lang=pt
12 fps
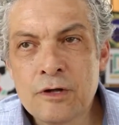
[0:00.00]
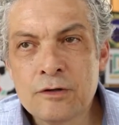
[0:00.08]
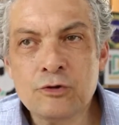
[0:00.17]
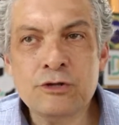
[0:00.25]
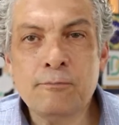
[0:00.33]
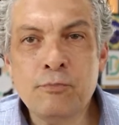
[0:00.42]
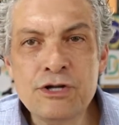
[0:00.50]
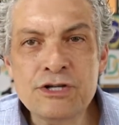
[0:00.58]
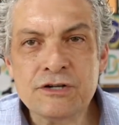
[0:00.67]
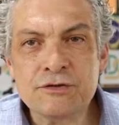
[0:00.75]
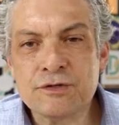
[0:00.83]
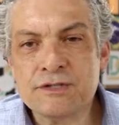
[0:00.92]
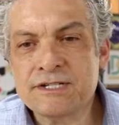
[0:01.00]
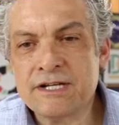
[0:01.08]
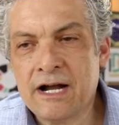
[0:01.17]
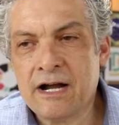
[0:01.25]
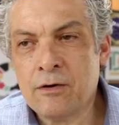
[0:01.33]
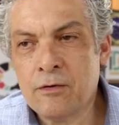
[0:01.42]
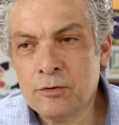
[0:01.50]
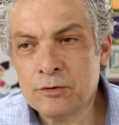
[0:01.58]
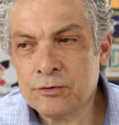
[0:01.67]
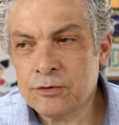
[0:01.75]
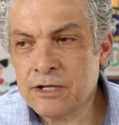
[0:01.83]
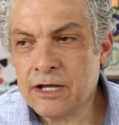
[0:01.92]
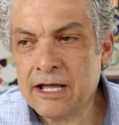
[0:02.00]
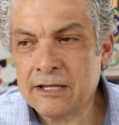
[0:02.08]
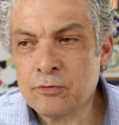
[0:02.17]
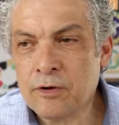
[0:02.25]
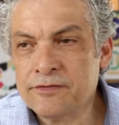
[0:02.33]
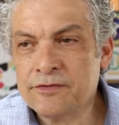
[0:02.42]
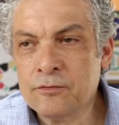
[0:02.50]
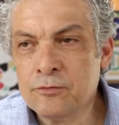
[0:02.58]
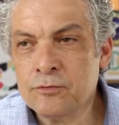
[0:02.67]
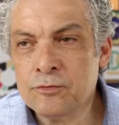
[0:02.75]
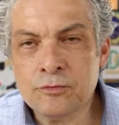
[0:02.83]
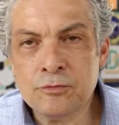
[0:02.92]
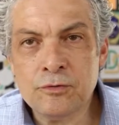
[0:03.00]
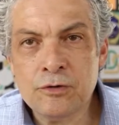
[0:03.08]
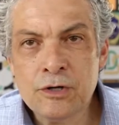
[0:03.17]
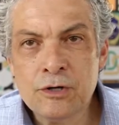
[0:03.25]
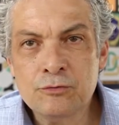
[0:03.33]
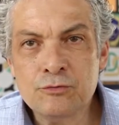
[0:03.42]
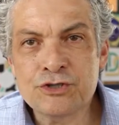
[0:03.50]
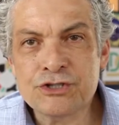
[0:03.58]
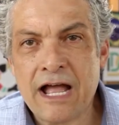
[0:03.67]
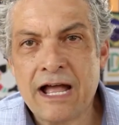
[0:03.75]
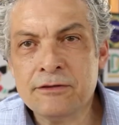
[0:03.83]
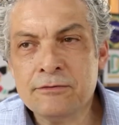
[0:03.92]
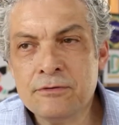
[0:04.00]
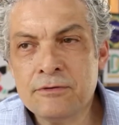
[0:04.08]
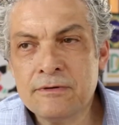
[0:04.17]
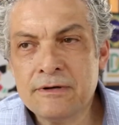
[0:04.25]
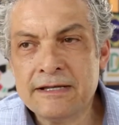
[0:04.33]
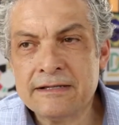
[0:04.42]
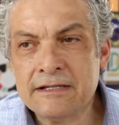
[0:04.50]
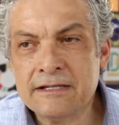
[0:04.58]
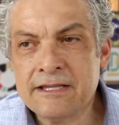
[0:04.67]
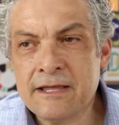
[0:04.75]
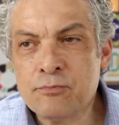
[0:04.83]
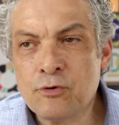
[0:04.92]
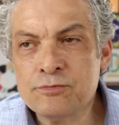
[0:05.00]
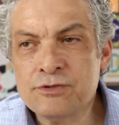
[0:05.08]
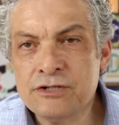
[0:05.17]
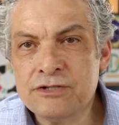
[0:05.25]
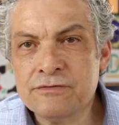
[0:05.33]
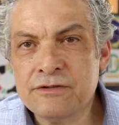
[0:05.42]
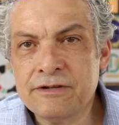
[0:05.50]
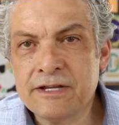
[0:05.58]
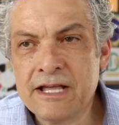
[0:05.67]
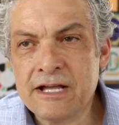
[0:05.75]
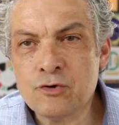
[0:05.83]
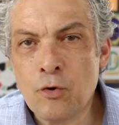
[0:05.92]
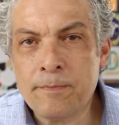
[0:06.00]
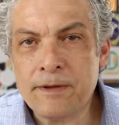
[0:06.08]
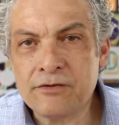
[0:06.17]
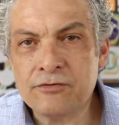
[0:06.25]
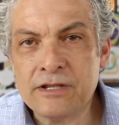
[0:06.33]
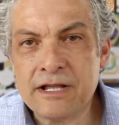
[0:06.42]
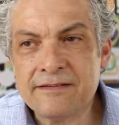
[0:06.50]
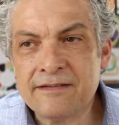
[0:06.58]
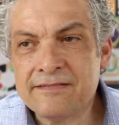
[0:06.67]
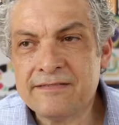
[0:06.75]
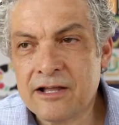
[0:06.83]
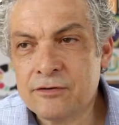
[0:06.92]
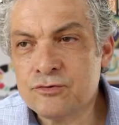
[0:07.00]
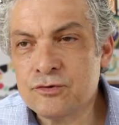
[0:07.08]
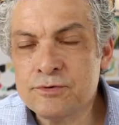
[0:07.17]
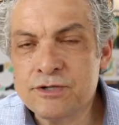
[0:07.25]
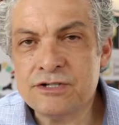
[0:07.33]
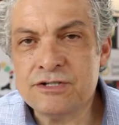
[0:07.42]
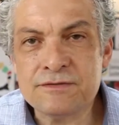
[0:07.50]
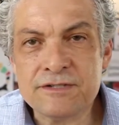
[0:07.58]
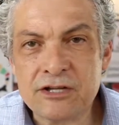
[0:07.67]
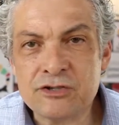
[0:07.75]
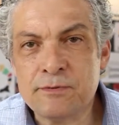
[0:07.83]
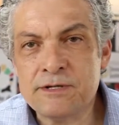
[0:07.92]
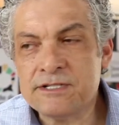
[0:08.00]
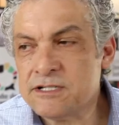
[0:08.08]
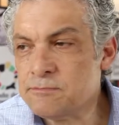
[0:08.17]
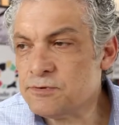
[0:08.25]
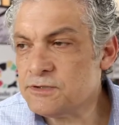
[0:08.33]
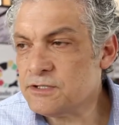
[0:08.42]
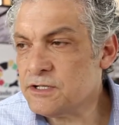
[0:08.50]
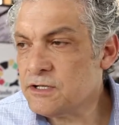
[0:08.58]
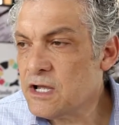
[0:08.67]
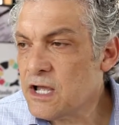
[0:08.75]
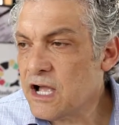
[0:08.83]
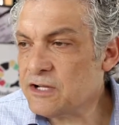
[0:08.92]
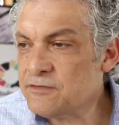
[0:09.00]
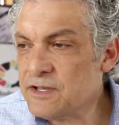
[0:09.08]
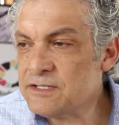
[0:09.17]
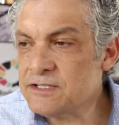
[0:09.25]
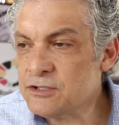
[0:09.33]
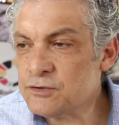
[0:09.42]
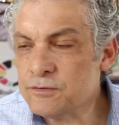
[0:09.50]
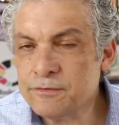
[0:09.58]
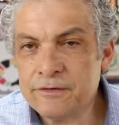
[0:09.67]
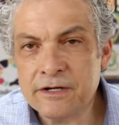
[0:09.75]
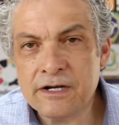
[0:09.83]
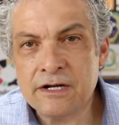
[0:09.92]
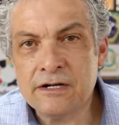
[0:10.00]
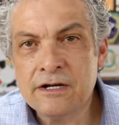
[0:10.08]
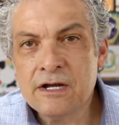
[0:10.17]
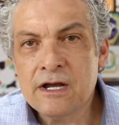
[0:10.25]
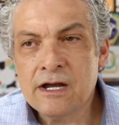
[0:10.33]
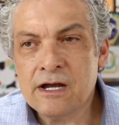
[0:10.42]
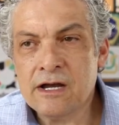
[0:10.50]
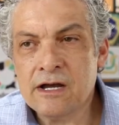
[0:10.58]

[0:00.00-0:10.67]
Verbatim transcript: toda política social, toda a atuação do, do Estado, ela tem por objetivo, na verdade, operacionalizar certos objetivos, certos princípios. E às vezes isso fica uh,